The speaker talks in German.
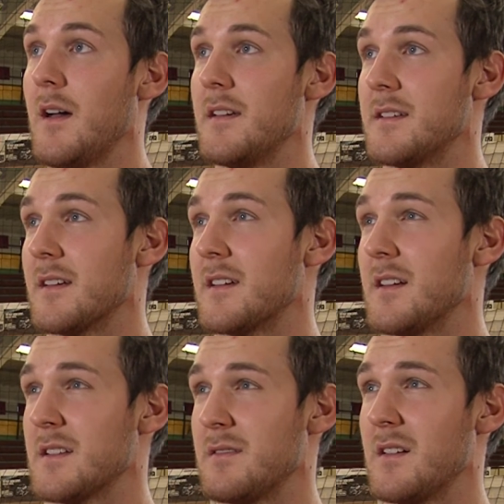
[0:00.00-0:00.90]
ich denke,
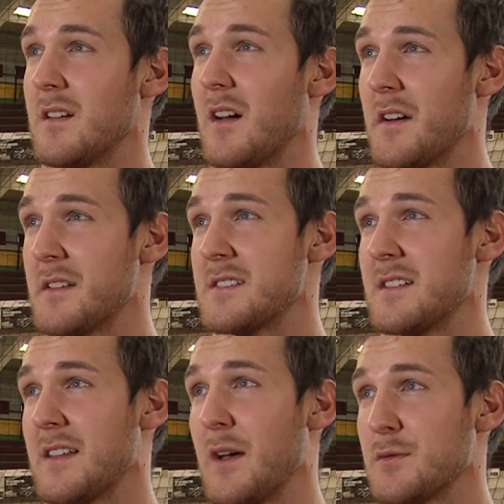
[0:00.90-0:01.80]
das war
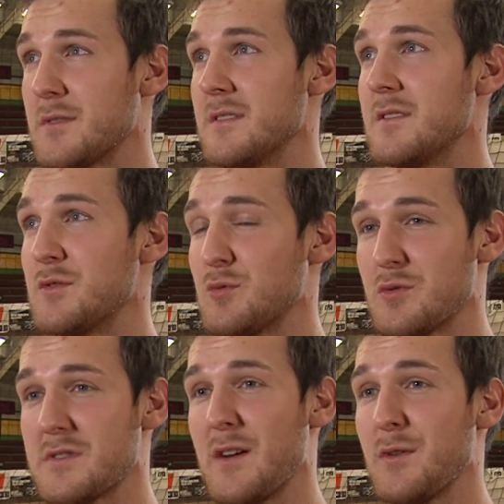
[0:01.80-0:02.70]
18.000
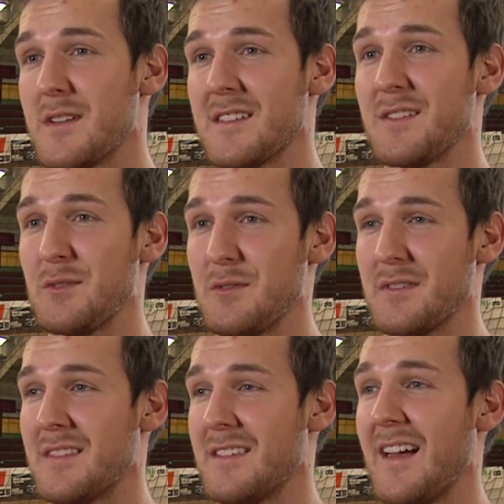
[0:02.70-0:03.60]
Zuschauer
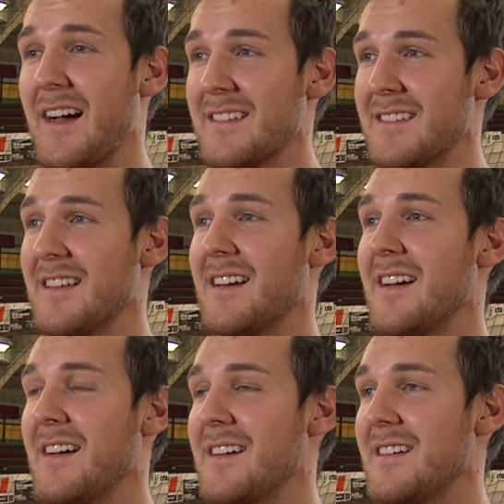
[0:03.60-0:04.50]
und ein,
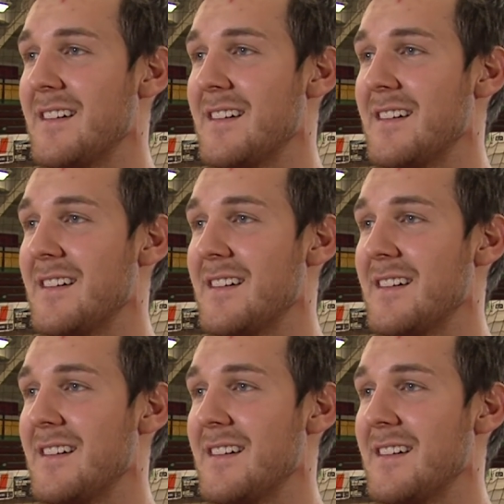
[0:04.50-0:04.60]
äh,